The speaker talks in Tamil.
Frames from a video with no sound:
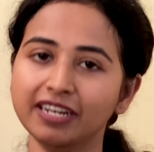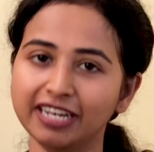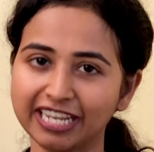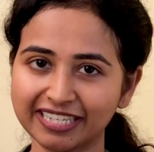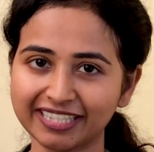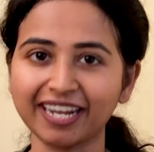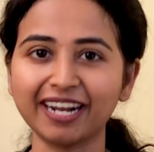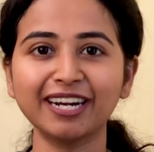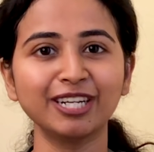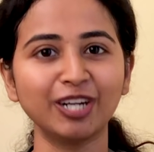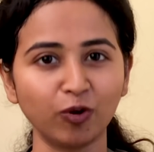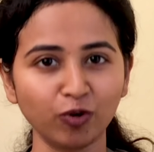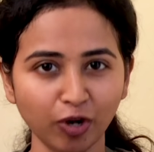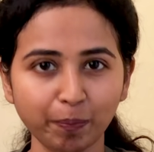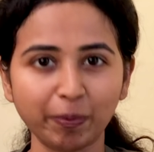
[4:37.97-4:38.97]
நீங்கள் டக்குன்னு
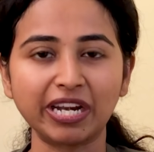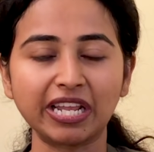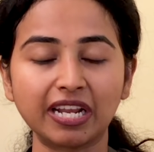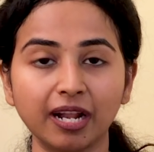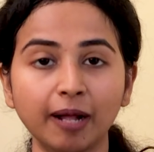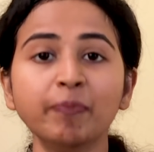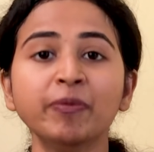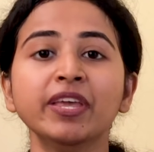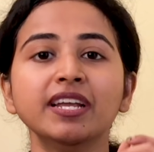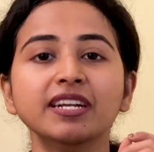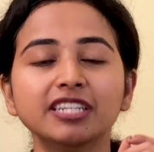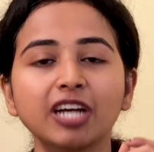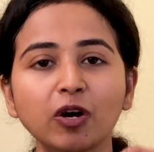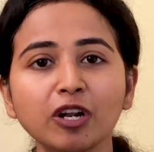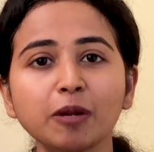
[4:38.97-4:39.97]
டவுன்லோட் பண்ணிக்கலாம்
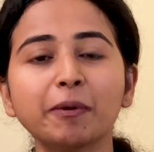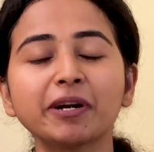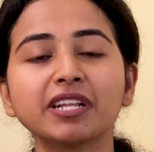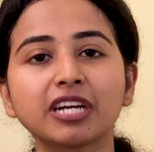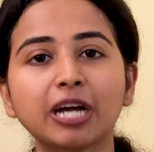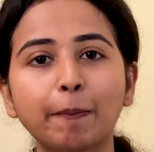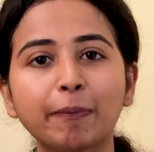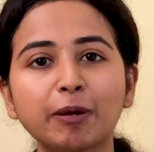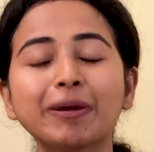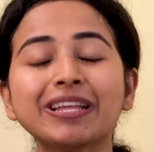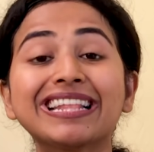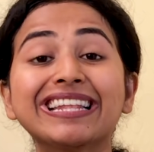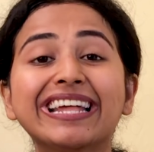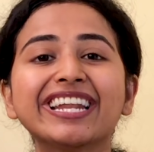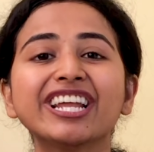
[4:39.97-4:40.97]
டவுன்லோட் அப்புறமா
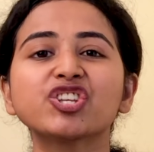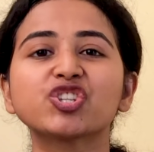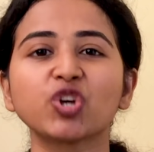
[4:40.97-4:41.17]
இது நிறைய